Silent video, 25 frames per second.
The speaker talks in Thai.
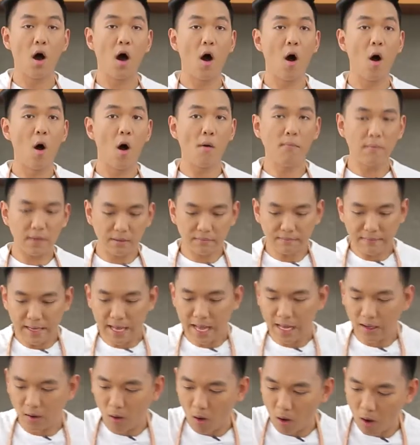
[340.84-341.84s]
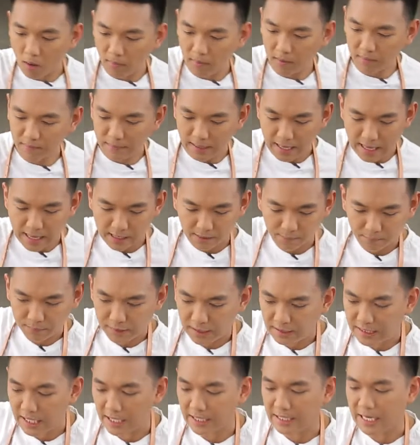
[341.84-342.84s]
หอมมากๆหอมมากๆพริ
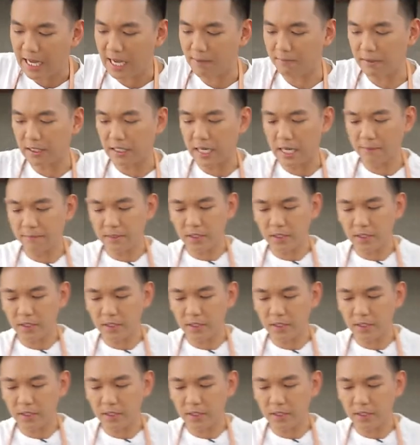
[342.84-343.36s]
กไทยดำนะครับ